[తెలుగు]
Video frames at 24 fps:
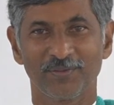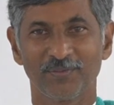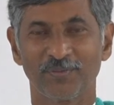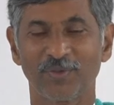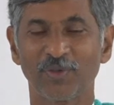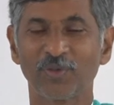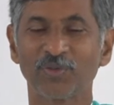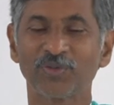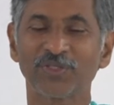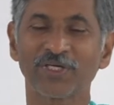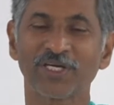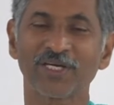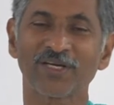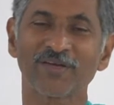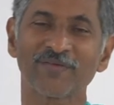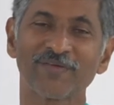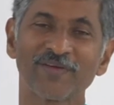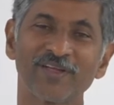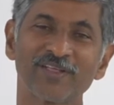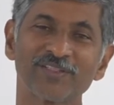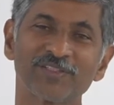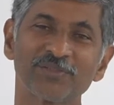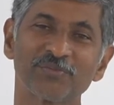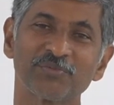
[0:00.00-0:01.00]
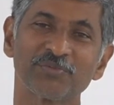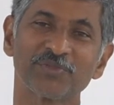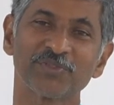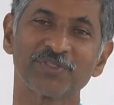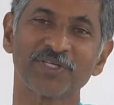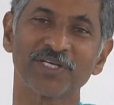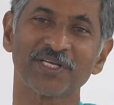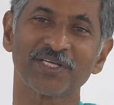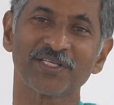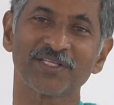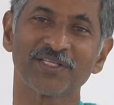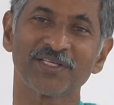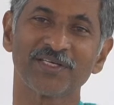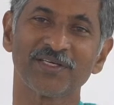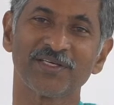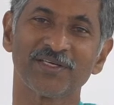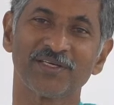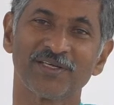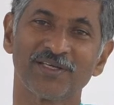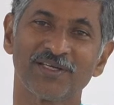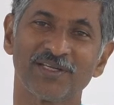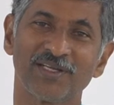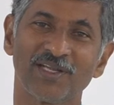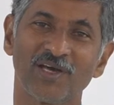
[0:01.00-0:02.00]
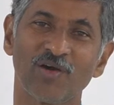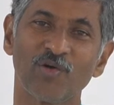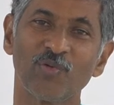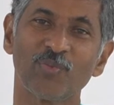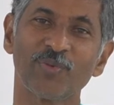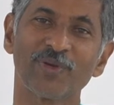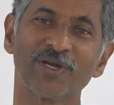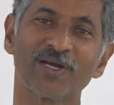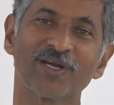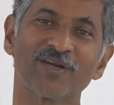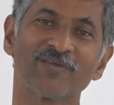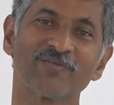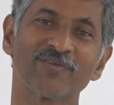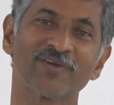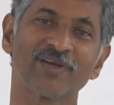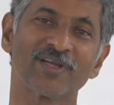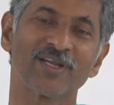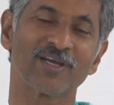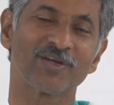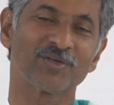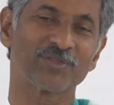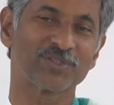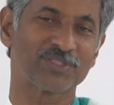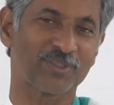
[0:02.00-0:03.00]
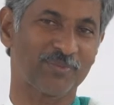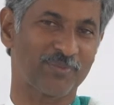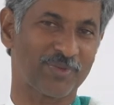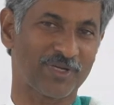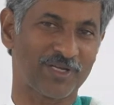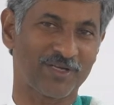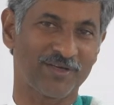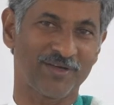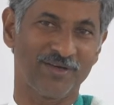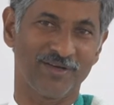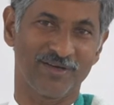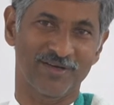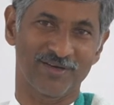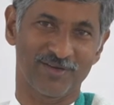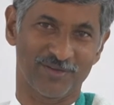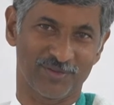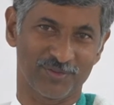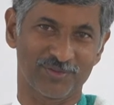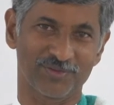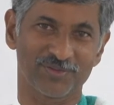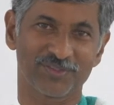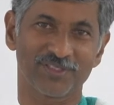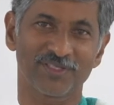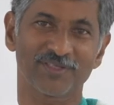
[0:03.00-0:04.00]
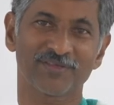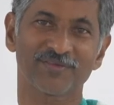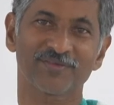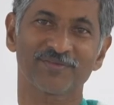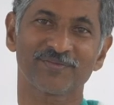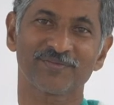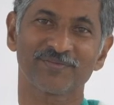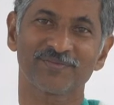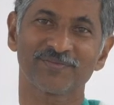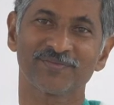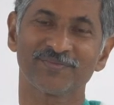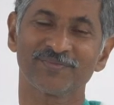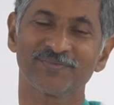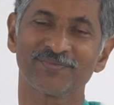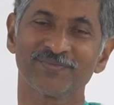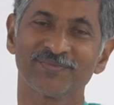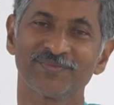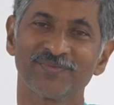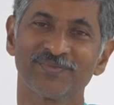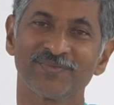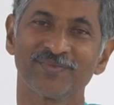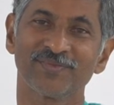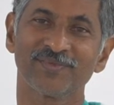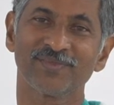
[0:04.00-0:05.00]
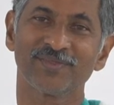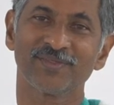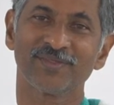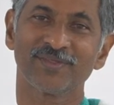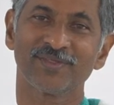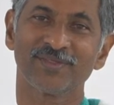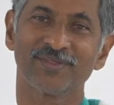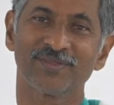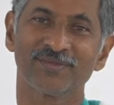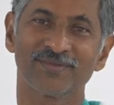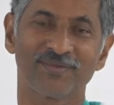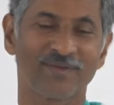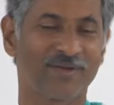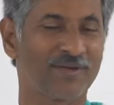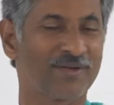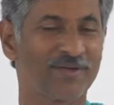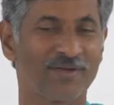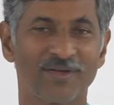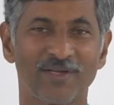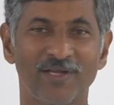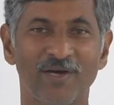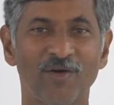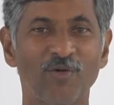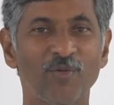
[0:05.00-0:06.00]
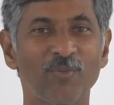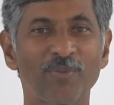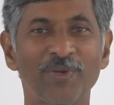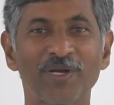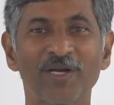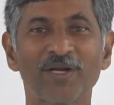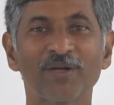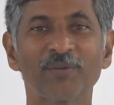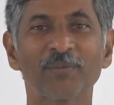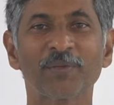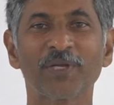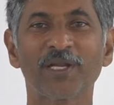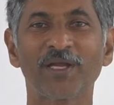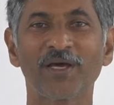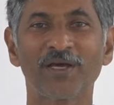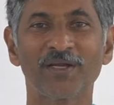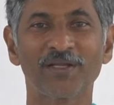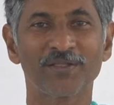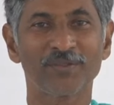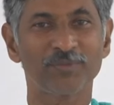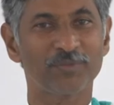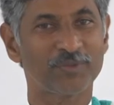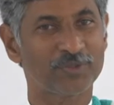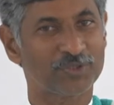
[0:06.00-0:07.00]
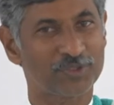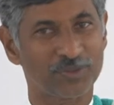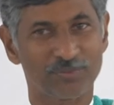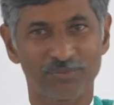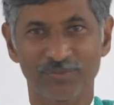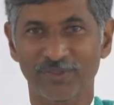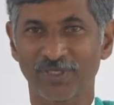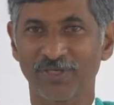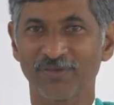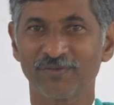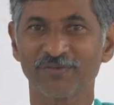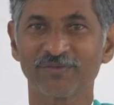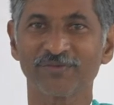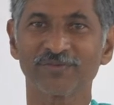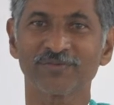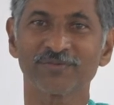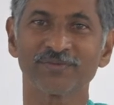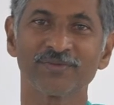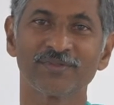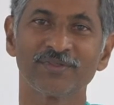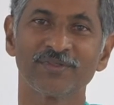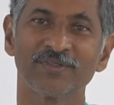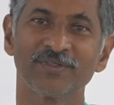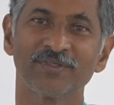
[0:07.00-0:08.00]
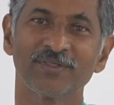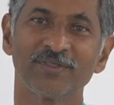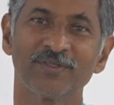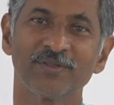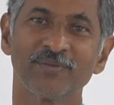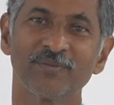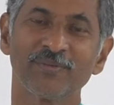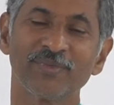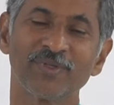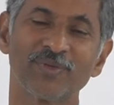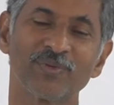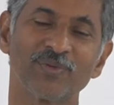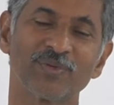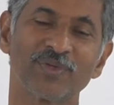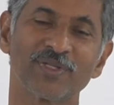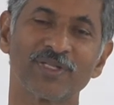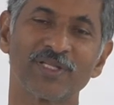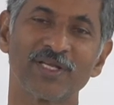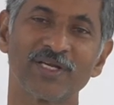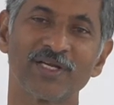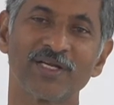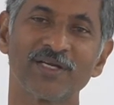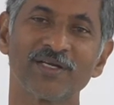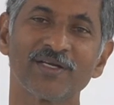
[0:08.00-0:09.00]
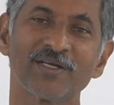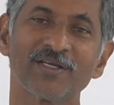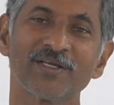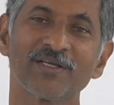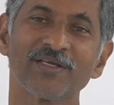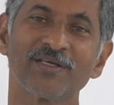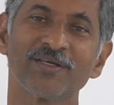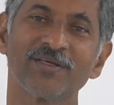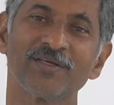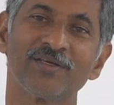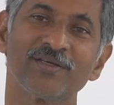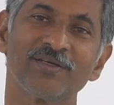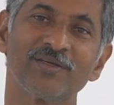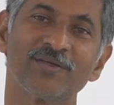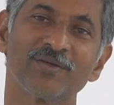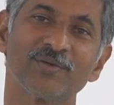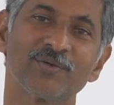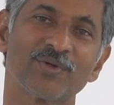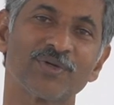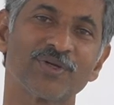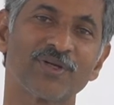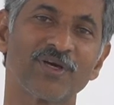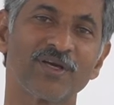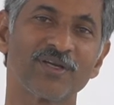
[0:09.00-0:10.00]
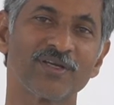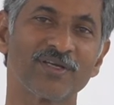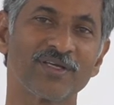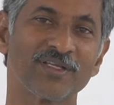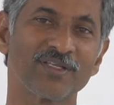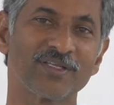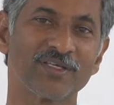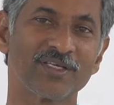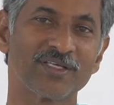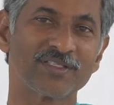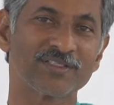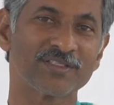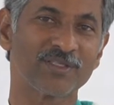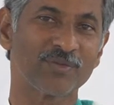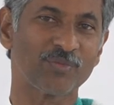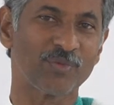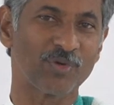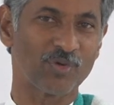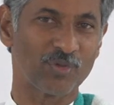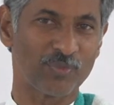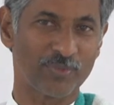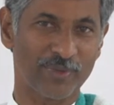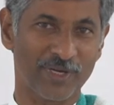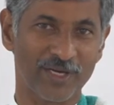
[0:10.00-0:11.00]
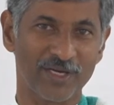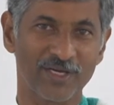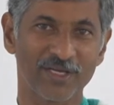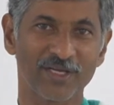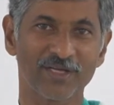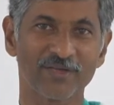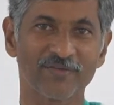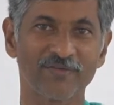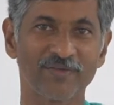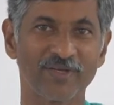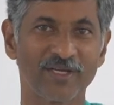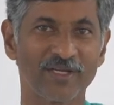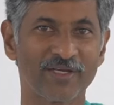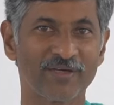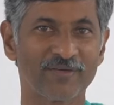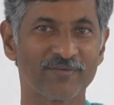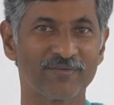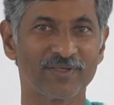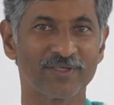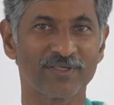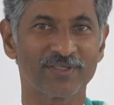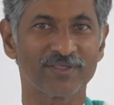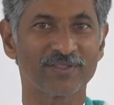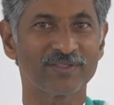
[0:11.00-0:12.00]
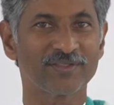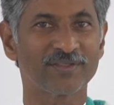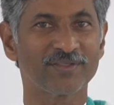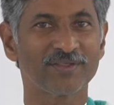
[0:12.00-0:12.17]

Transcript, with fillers: బరువు తగ్గటం ఎలా చెప్తుంటారు కదా లావు పెరగటం ఎలాగో చెప్పరా అని అడుగుతుంటారు సరే లావు పెరగటం ఎలా అనేది ఇప్పుడు చెప్తాను మీరు ఉన్నదానికంటే ఇంకొక నాలుగైదు కేజీల బరువు పెరగడానికి వీలైనటువంటి